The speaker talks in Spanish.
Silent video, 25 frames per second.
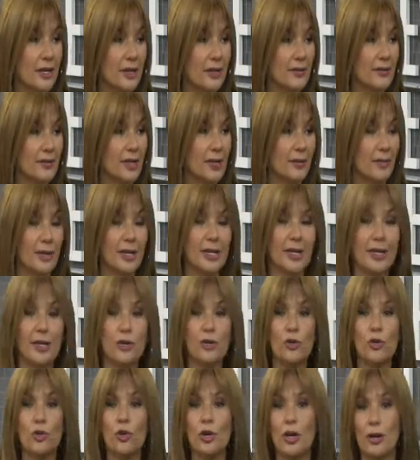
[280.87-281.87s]
Si la pareja
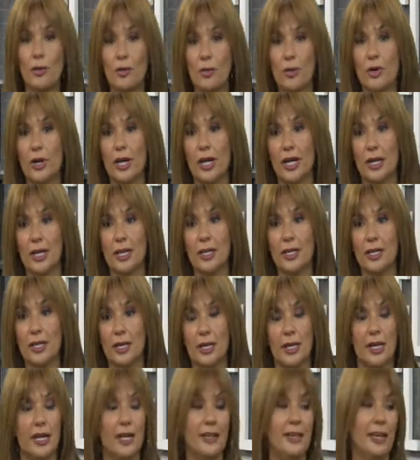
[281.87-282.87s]
no colabora
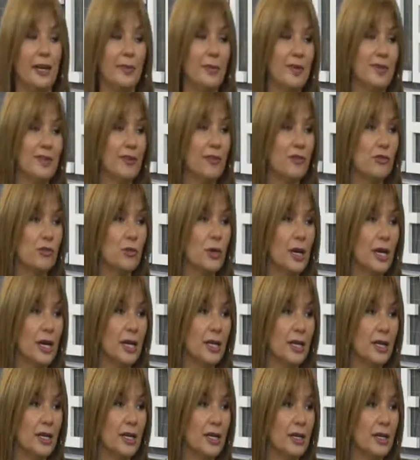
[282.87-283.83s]
en la terapia sexual